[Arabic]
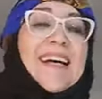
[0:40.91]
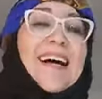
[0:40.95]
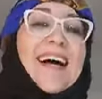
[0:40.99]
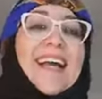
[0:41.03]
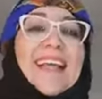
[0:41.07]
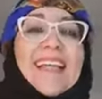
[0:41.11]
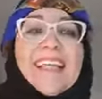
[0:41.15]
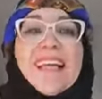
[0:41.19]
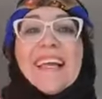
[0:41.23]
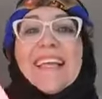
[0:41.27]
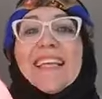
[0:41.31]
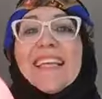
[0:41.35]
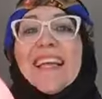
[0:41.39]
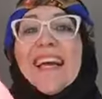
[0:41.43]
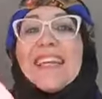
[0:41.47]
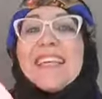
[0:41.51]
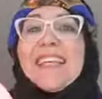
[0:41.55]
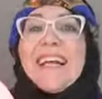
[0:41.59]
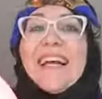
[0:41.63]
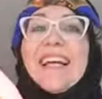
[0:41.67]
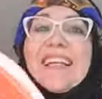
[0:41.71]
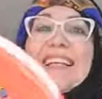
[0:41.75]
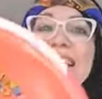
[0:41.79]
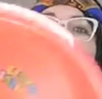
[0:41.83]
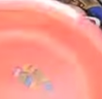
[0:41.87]
هاي هاي
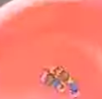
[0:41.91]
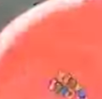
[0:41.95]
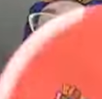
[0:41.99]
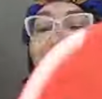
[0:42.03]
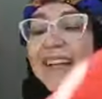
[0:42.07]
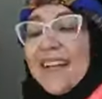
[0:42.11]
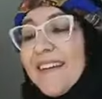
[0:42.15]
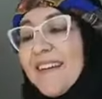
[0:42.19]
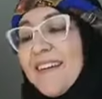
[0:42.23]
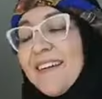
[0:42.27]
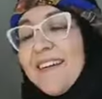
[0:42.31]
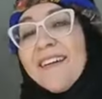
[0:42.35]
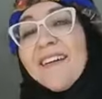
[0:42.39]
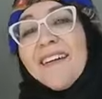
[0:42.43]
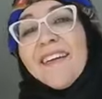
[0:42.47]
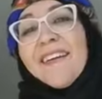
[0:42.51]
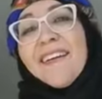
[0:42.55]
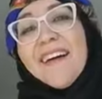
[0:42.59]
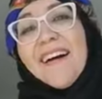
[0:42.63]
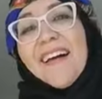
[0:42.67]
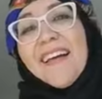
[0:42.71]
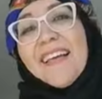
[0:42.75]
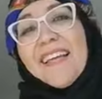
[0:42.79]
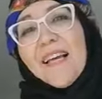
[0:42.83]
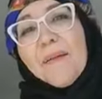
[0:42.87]
هاي هاي هاي
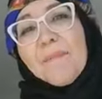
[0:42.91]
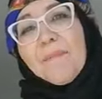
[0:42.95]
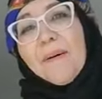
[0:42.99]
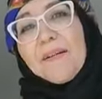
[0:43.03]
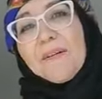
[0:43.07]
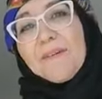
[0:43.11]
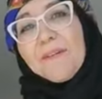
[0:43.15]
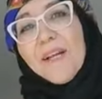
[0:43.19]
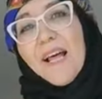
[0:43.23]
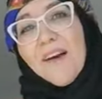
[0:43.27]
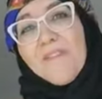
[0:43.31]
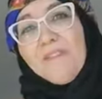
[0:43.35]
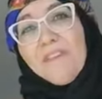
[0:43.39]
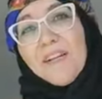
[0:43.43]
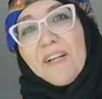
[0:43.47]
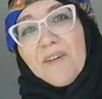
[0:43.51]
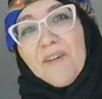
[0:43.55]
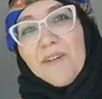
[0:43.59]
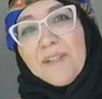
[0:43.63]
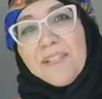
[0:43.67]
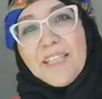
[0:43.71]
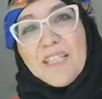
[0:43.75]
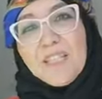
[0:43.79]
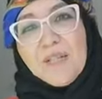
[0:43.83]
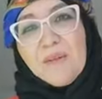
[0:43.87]
هاي البنو الاخضر
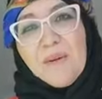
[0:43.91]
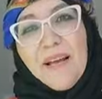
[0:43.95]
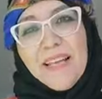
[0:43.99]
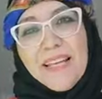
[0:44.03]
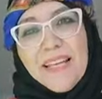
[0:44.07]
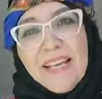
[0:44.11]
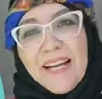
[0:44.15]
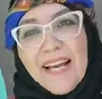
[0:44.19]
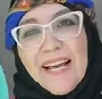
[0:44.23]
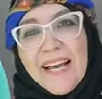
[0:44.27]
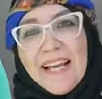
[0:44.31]
قلت شويه